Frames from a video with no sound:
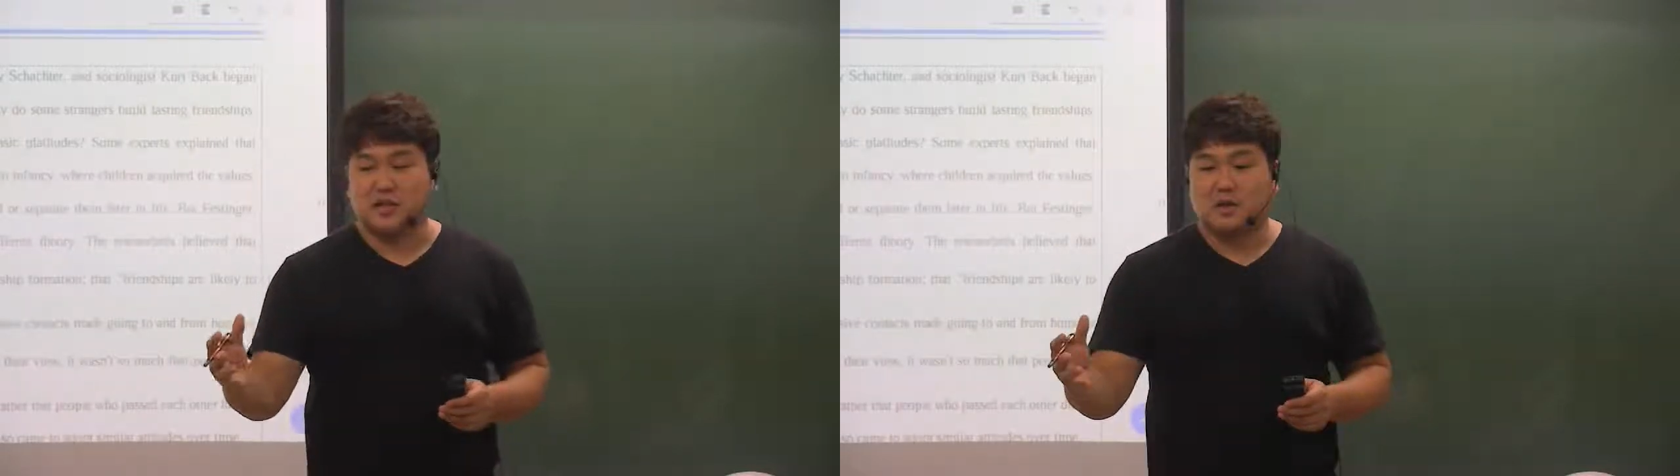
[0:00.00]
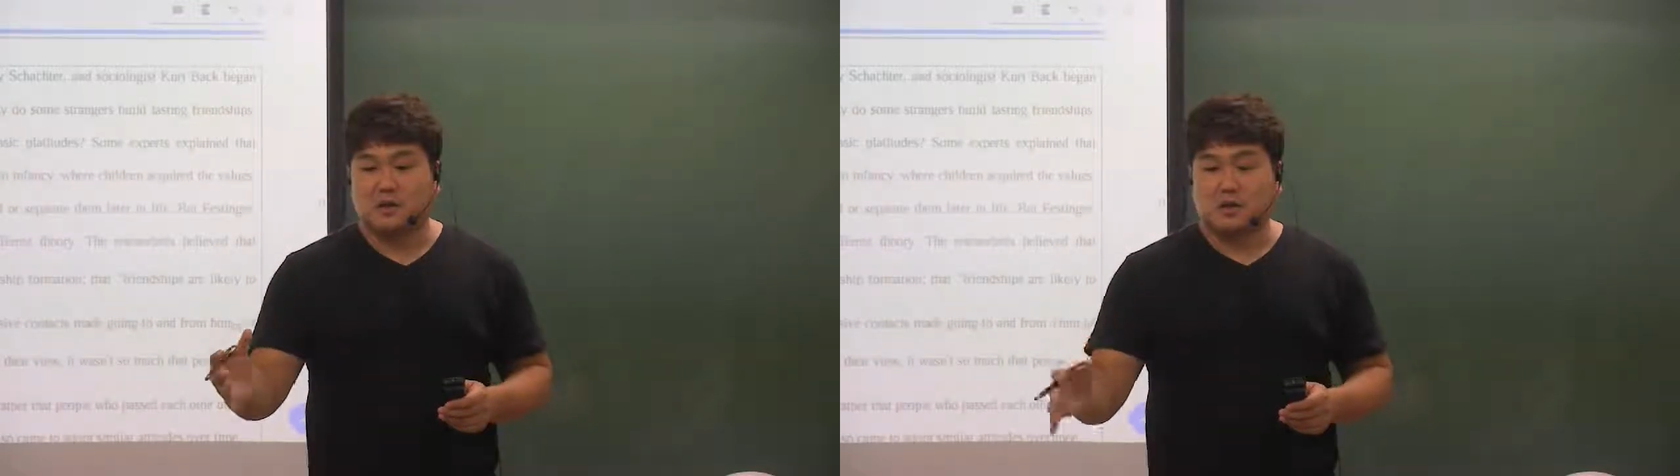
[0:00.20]

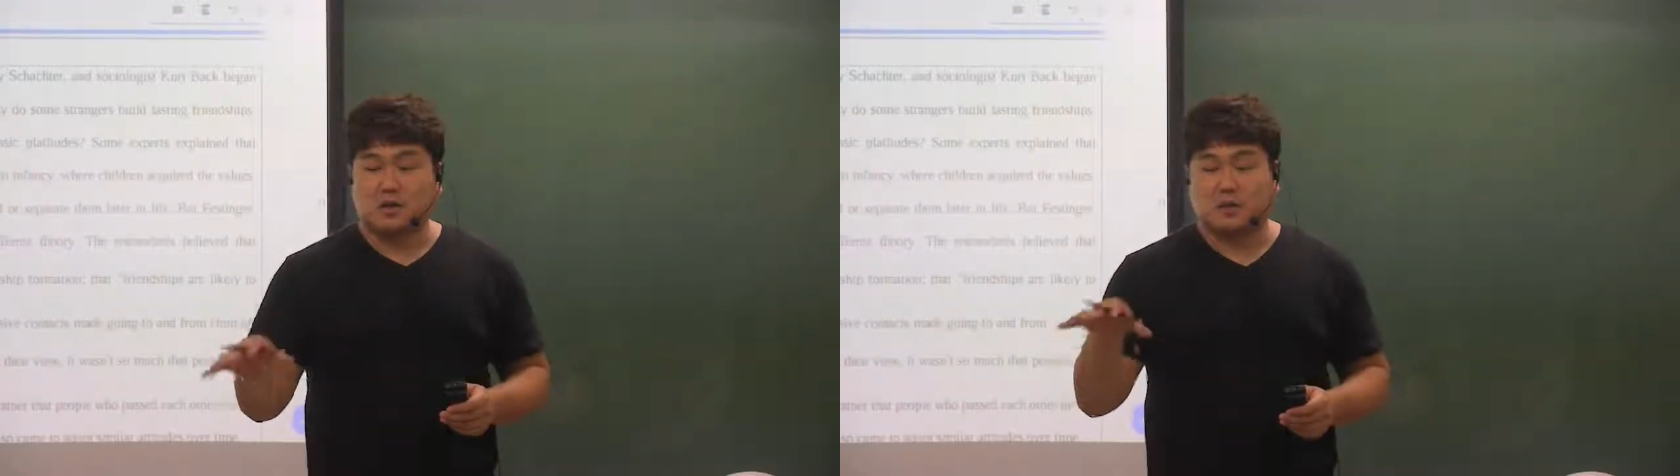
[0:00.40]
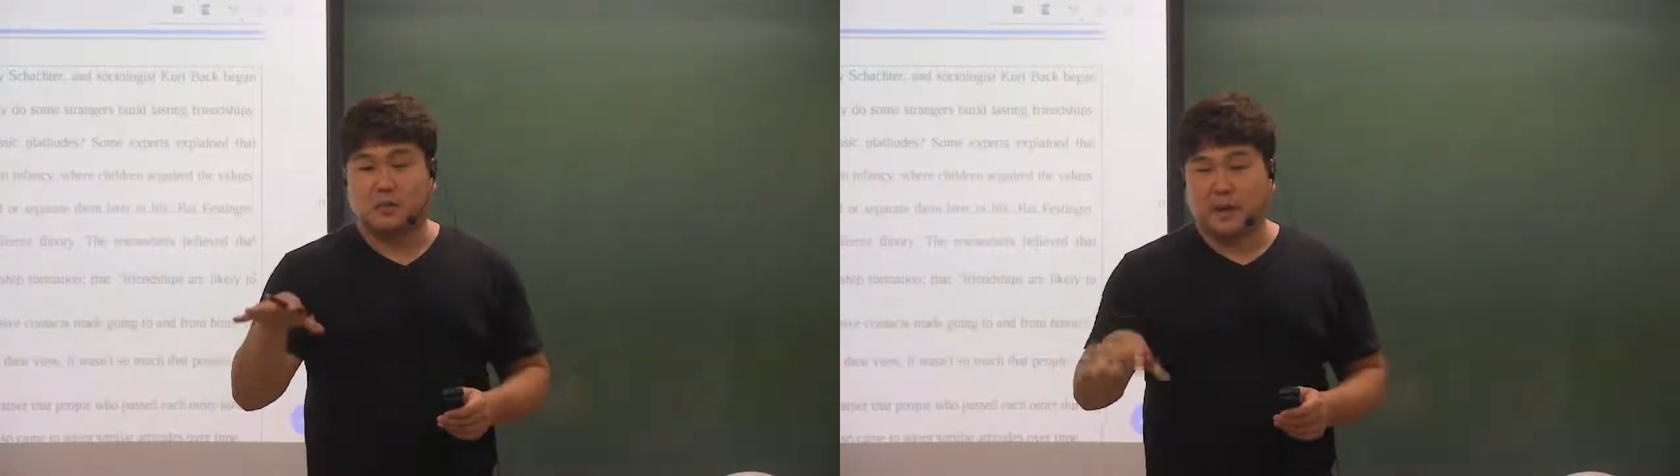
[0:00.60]

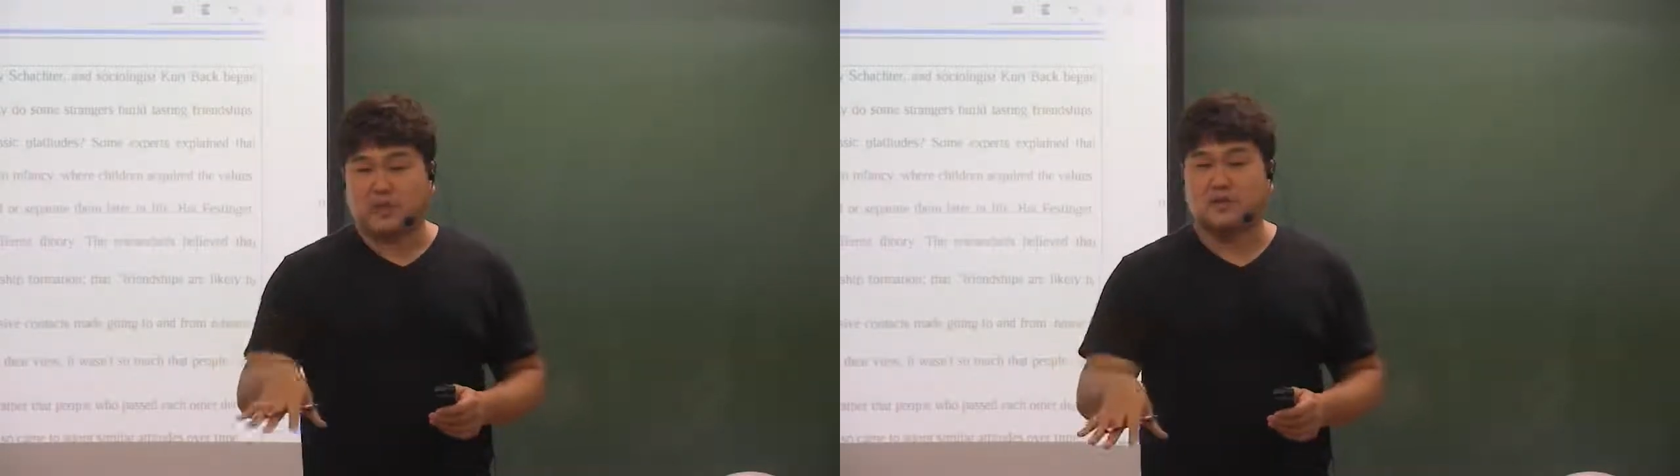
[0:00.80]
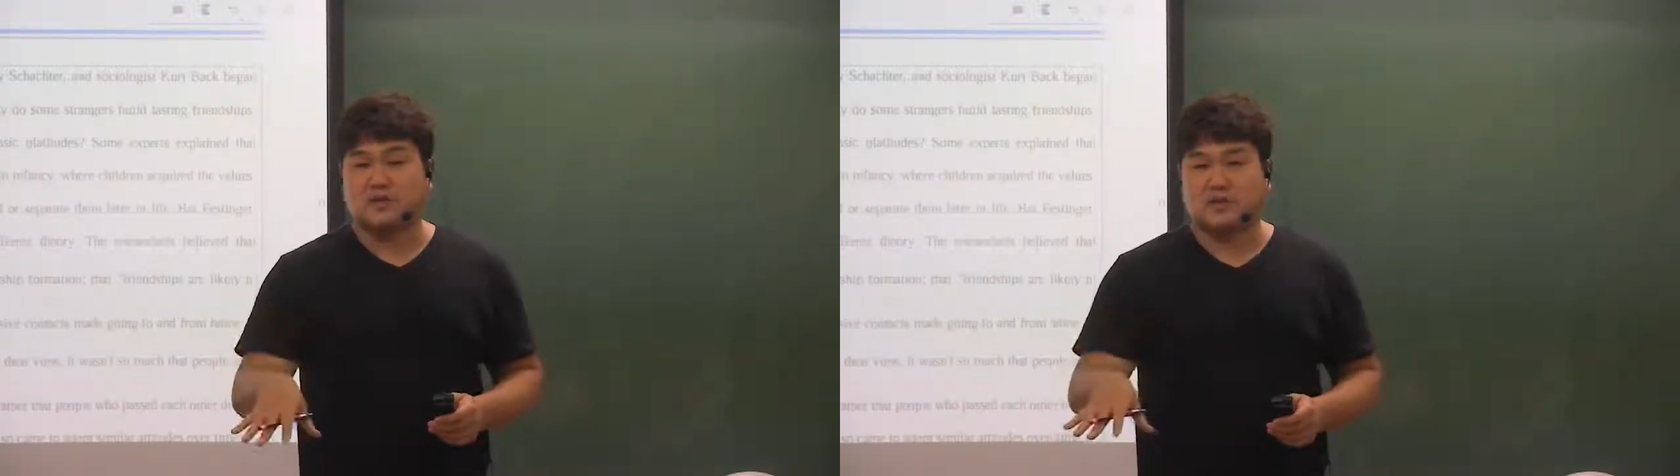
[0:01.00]
보통은
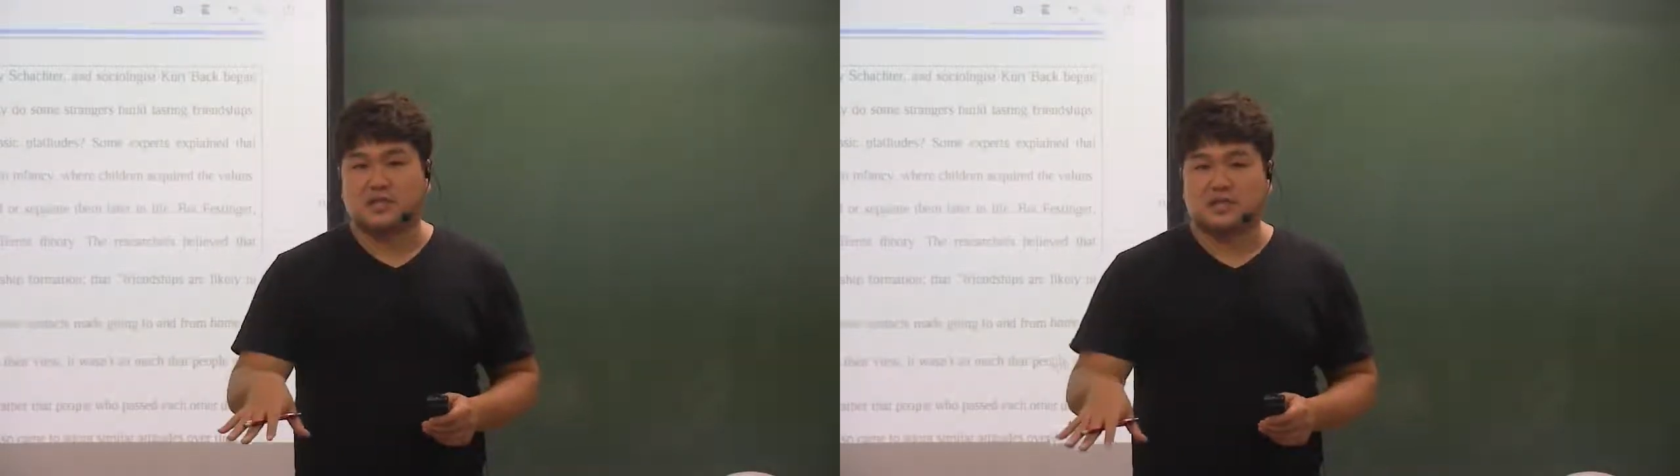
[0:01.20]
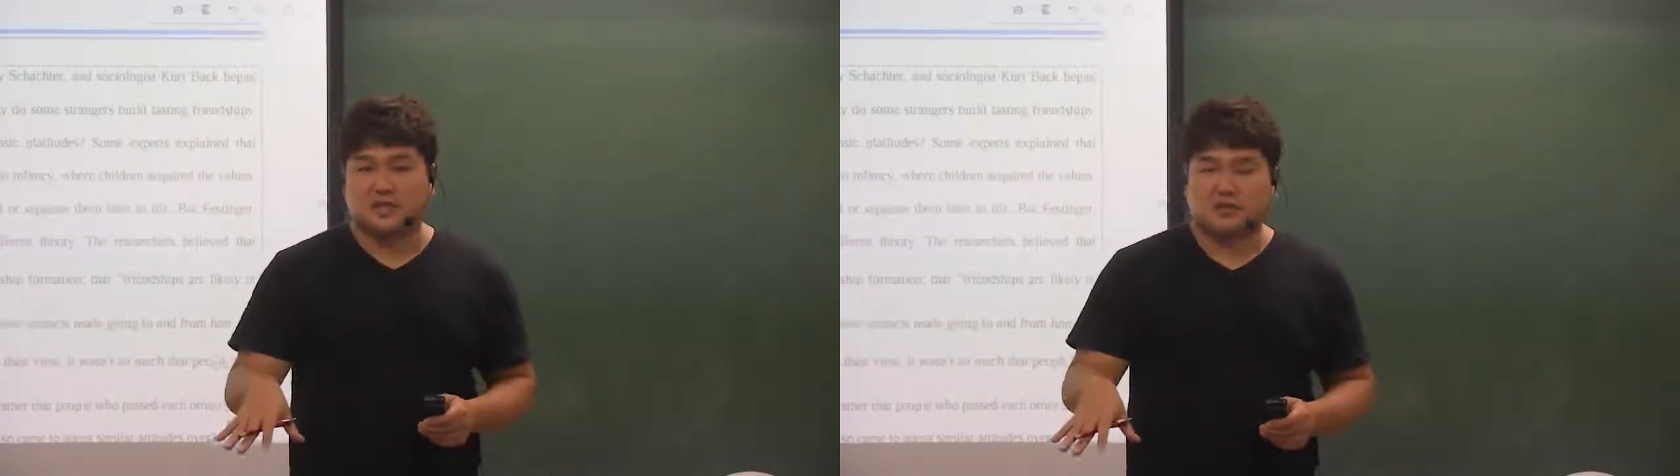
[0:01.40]

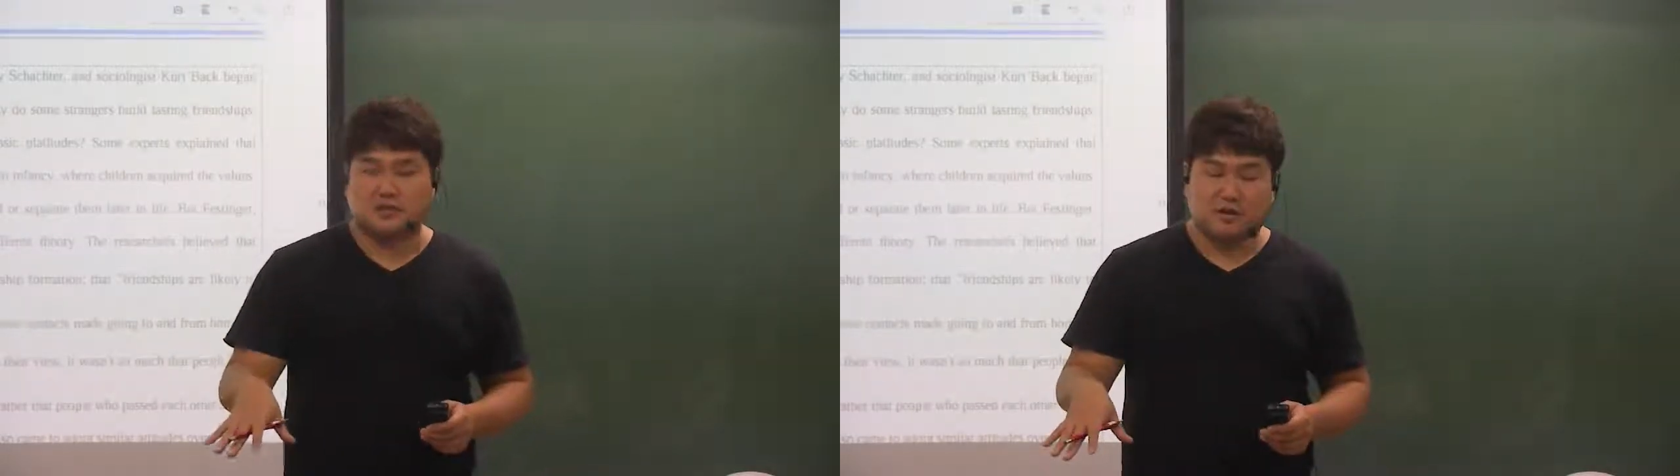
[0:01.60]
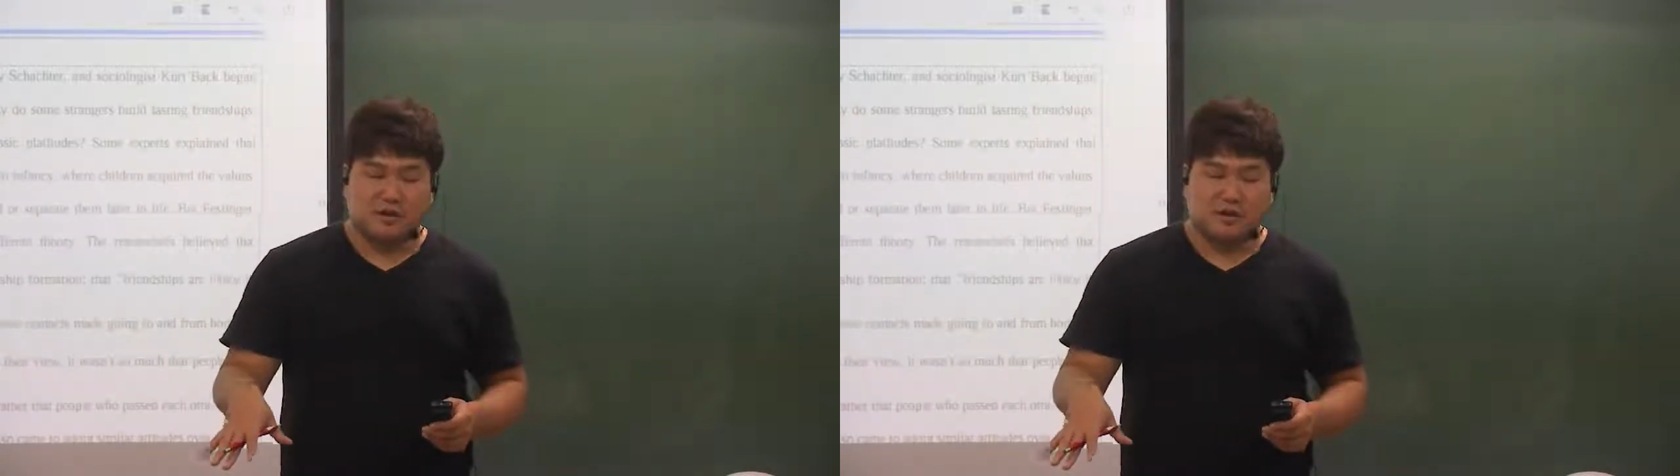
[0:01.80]
배정되잖아요.